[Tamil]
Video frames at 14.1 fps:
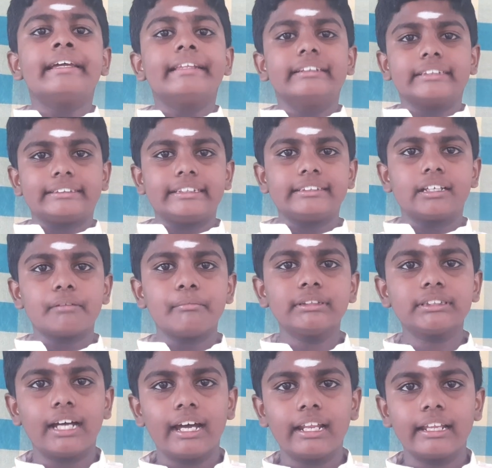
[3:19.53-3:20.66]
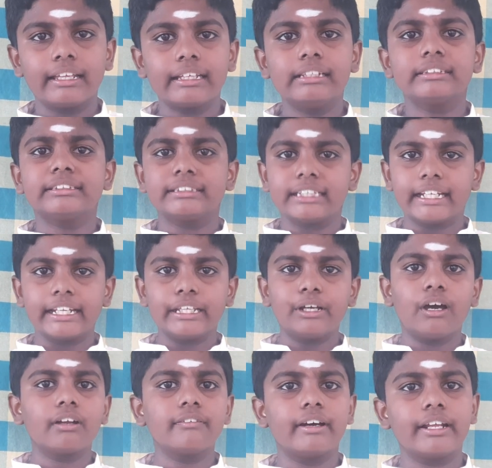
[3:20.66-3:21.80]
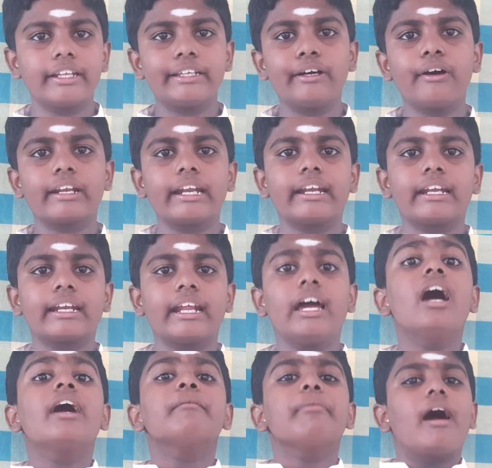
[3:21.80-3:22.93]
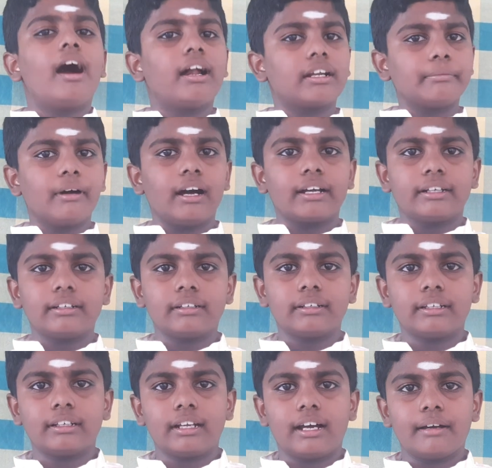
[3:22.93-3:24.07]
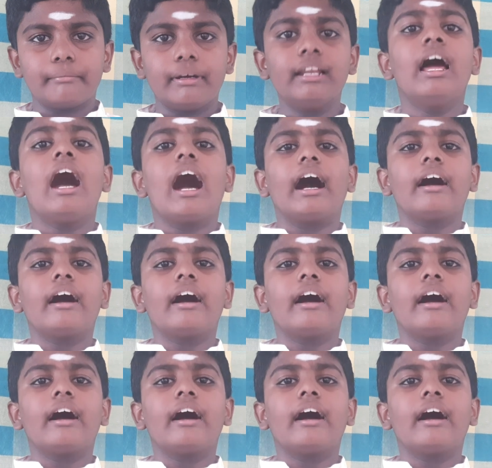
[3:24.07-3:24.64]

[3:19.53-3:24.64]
இந்த சத்திய தர்ம சாலையில் சிறியோர் வறியோர் என்ற பாடுபாடு இல்லாமல்